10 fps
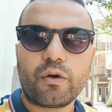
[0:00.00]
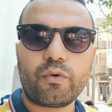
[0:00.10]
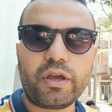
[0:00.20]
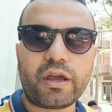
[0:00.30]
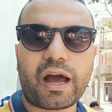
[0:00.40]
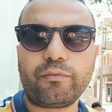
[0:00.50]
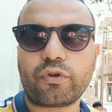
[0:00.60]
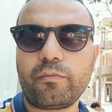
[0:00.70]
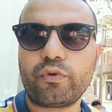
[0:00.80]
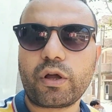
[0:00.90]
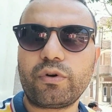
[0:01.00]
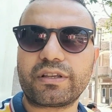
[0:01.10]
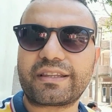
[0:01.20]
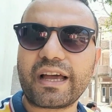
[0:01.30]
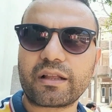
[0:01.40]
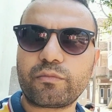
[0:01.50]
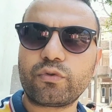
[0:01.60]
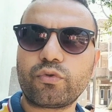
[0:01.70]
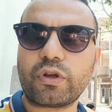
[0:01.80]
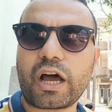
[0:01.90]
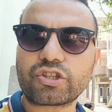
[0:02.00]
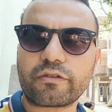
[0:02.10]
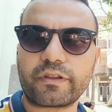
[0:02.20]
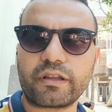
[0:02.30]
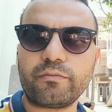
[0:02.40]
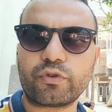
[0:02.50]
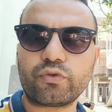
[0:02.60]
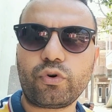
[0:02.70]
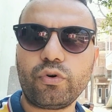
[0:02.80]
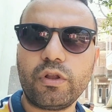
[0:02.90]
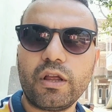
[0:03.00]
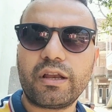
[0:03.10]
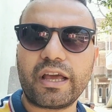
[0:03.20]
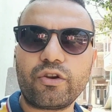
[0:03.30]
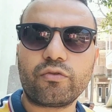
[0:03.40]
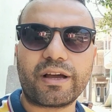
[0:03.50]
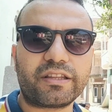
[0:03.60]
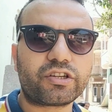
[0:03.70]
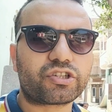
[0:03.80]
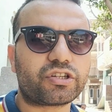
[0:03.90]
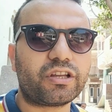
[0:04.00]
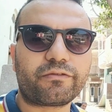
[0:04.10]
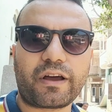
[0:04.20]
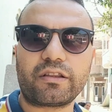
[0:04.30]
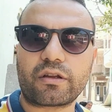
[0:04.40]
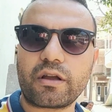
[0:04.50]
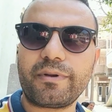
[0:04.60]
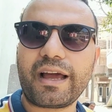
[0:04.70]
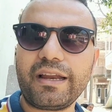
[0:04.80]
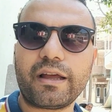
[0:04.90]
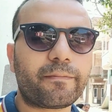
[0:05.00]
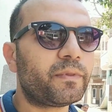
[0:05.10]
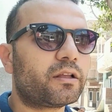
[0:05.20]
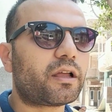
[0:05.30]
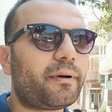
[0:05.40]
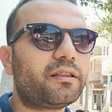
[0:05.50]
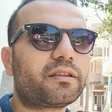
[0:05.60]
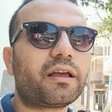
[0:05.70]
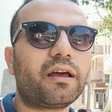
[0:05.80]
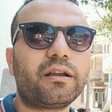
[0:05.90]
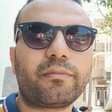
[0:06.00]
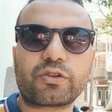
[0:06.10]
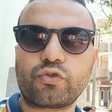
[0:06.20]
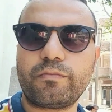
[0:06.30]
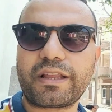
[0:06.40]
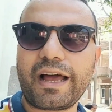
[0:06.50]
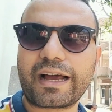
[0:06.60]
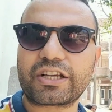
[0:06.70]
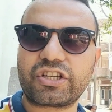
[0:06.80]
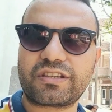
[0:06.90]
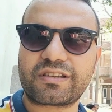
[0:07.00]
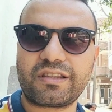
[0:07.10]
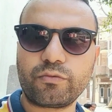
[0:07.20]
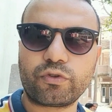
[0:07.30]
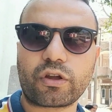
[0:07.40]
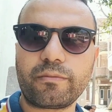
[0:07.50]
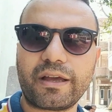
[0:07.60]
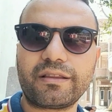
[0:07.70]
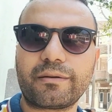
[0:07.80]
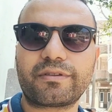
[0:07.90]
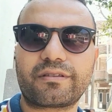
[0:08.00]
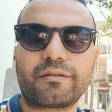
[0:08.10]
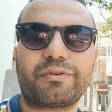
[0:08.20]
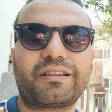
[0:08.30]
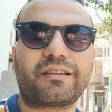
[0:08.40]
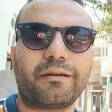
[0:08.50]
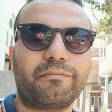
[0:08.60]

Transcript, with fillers: وعبد ربه دوت اتاخد منه ال10 فدادين بتوعه لانه ما قدرش يدفع الضرايب اللي عليها طبعا انت المحصول بتاعك عشان تسد الضريبه انت بت